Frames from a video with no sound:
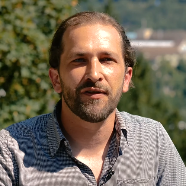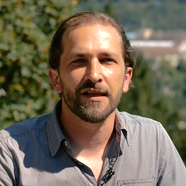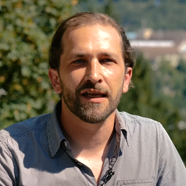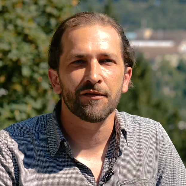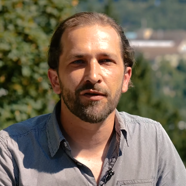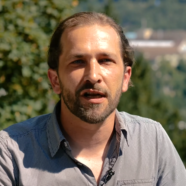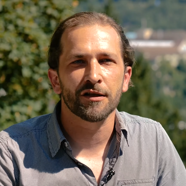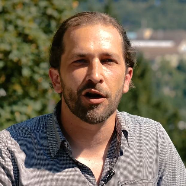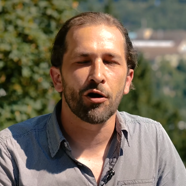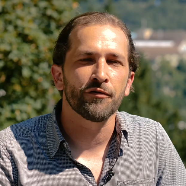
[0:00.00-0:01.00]
finde ich, von
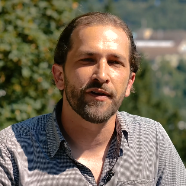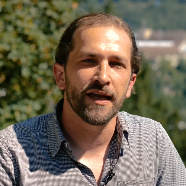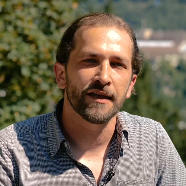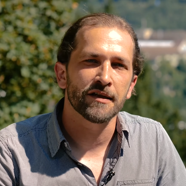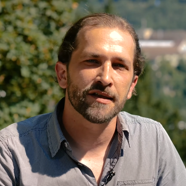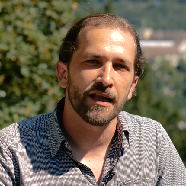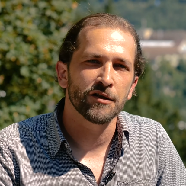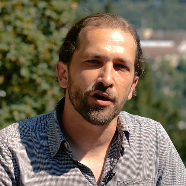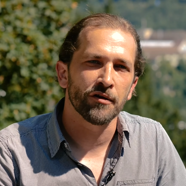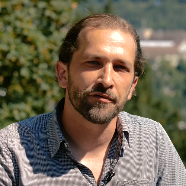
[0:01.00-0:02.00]
einer tragfähigen
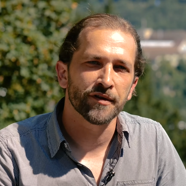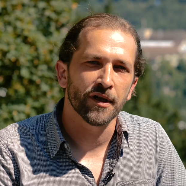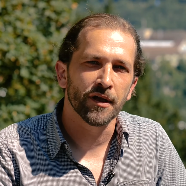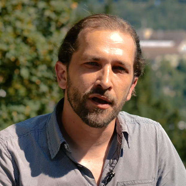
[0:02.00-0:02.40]
Gesellschaft.